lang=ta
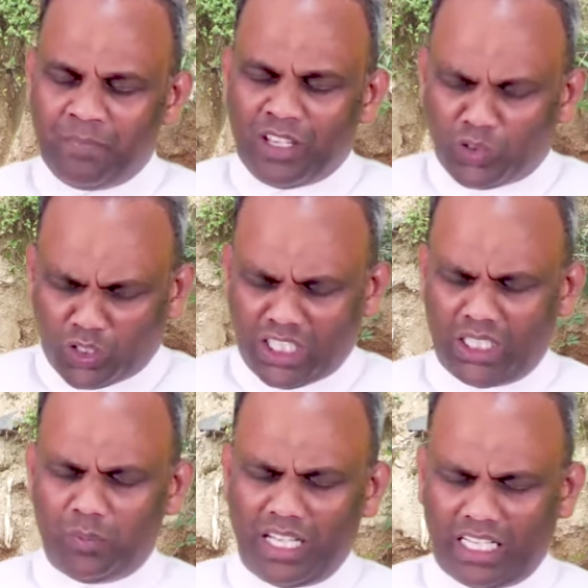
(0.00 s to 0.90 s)
தொடர்ந்து
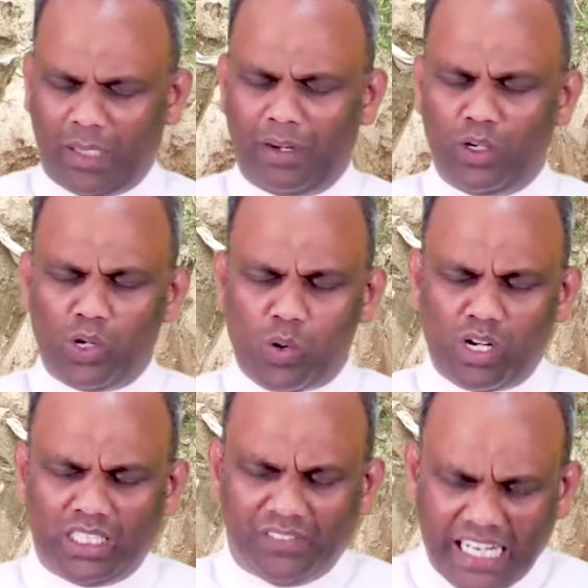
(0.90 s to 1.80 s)
உங்களுடைய கரம் எங்களோடு கூட
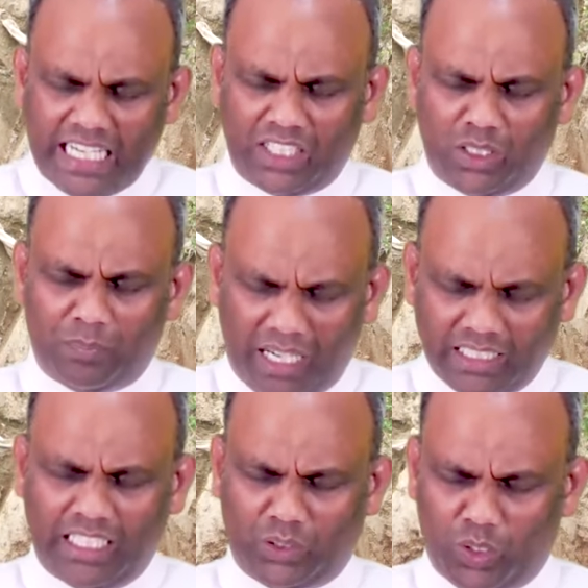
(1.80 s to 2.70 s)
அந்த வழி நடத்திட்டு
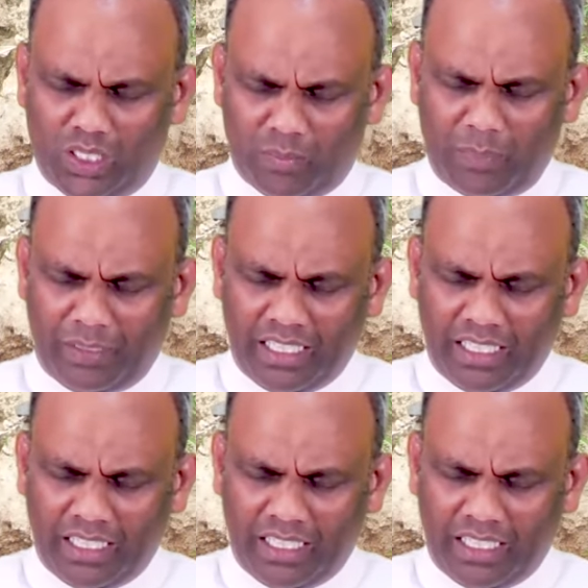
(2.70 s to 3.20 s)
பாதுகாத்துக் அப்பா